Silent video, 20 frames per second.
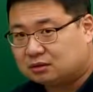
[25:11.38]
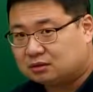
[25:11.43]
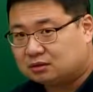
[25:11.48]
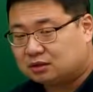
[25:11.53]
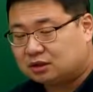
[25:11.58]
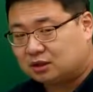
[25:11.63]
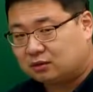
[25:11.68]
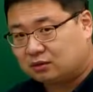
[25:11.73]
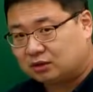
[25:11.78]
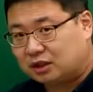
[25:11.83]

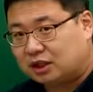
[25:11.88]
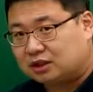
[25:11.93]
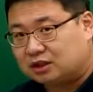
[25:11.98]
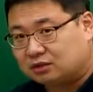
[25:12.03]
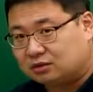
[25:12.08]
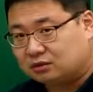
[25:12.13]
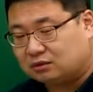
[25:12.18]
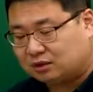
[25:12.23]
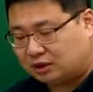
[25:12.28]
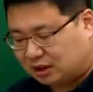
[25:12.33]
채권이
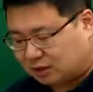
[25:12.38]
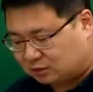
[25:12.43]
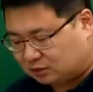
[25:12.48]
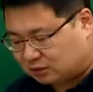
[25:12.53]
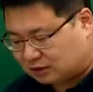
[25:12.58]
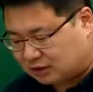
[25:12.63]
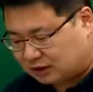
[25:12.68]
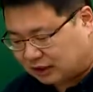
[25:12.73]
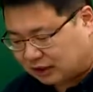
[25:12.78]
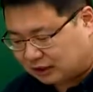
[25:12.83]
아니죠. 양도
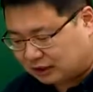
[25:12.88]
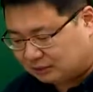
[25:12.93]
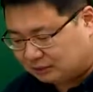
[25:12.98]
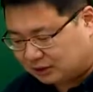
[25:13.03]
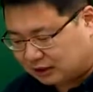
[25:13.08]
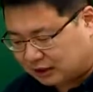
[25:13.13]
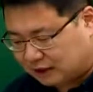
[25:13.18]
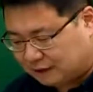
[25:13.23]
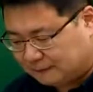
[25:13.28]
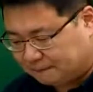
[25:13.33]
대상이 안
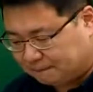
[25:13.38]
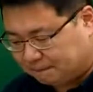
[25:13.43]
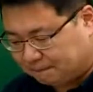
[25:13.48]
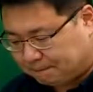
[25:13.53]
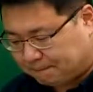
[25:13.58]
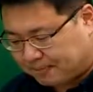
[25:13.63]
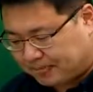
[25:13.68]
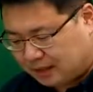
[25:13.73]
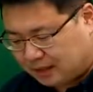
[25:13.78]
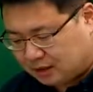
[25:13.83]
됩니다.
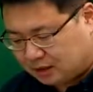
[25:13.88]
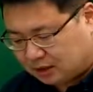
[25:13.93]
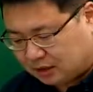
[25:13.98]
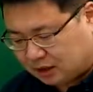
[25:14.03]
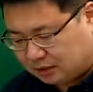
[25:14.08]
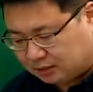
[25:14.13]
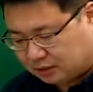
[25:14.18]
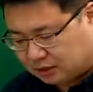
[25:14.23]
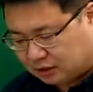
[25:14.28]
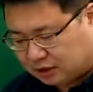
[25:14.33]

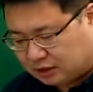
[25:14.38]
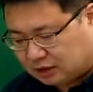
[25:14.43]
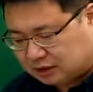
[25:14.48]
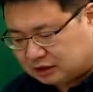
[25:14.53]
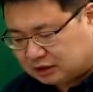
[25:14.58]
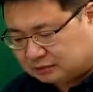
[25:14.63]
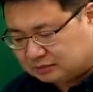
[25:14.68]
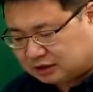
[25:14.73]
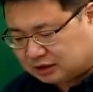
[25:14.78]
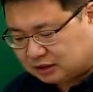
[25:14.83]
2번
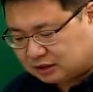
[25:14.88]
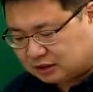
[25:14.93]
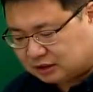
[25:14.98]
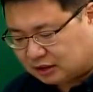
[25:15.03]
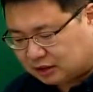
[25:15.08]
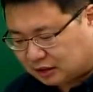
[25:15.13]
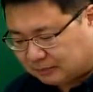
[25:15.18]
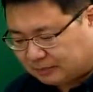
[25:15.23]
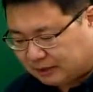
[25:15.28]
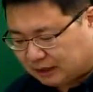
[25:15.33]

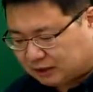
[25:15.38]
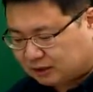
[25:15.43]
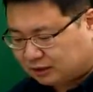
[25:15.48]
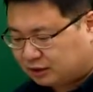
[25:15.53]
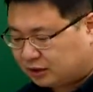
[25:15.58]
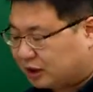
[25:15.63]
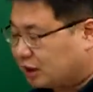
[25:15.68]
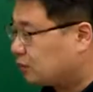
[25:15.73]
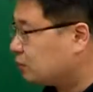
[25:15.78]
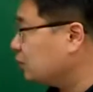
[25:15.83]
금지특약에 반하여
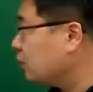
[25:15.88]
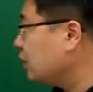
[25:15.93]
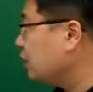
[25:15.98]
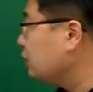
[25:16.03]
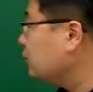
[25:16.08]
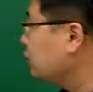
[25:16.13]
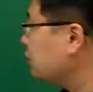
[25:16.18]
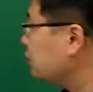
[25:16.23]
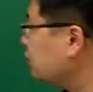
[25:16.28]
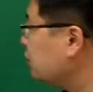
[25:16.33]
양도가
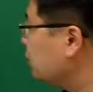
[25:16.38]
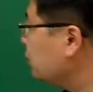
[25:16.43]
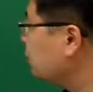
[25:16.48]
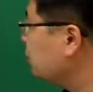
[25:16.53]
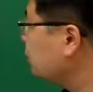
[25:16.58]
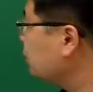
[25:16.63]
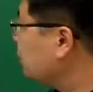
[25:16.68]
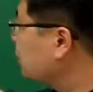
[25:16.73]
이루어진 경우,